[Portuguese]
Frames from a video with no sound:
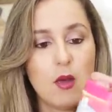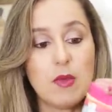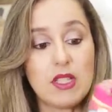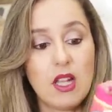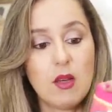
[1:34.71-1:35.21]

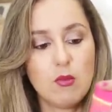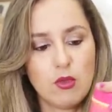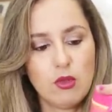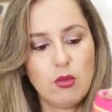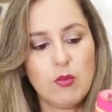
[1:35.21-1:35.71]
Mas ela é
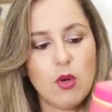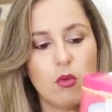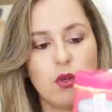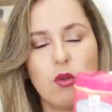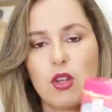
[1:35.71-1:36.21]
muito
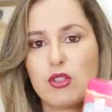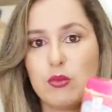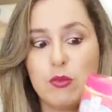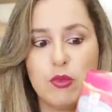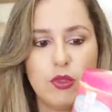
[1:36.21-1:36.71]
boa, eu
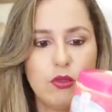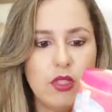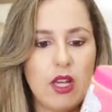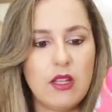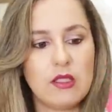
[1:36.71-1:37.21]
gosto muito
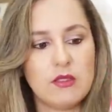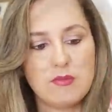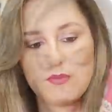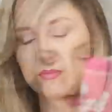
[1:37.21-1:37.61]
dela.